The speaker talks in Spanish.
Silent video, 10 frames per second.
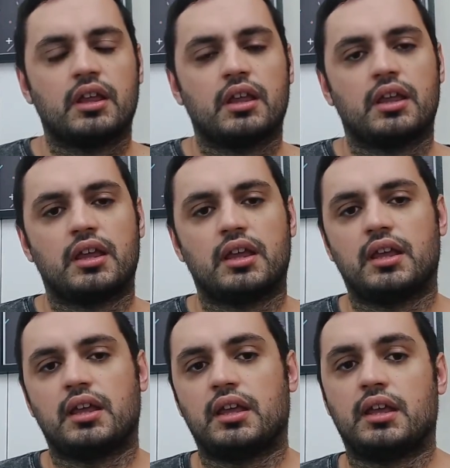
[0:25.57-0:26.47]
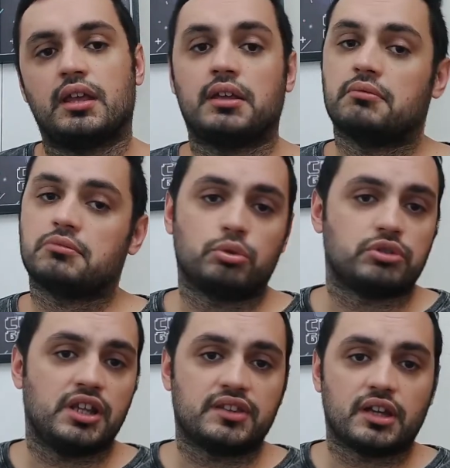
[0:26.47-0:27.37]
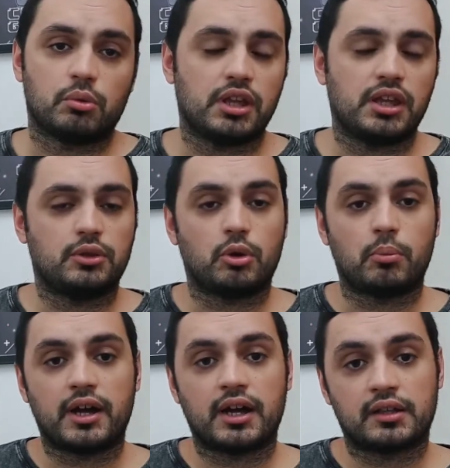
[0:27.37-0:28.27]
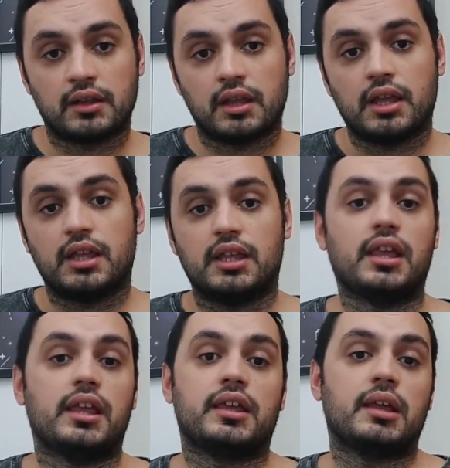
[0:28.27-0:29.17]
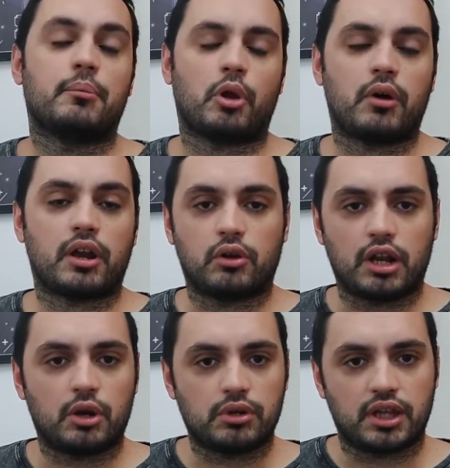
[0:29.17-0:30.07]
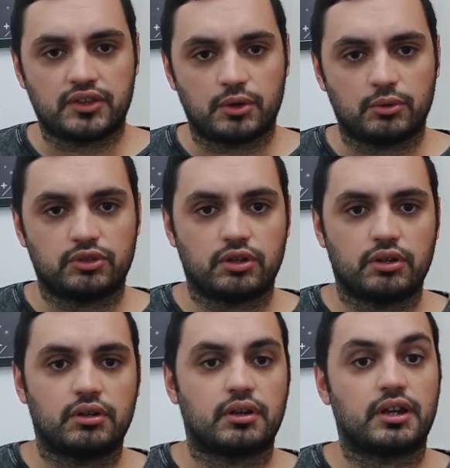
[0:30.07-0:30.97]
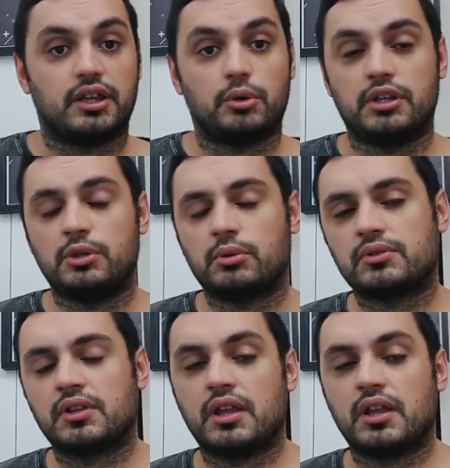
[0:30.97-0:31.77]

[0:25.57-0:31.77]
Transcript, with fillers: eh, utilizan Windows, Mac y quieren probar con alguna distribución GNU Linux.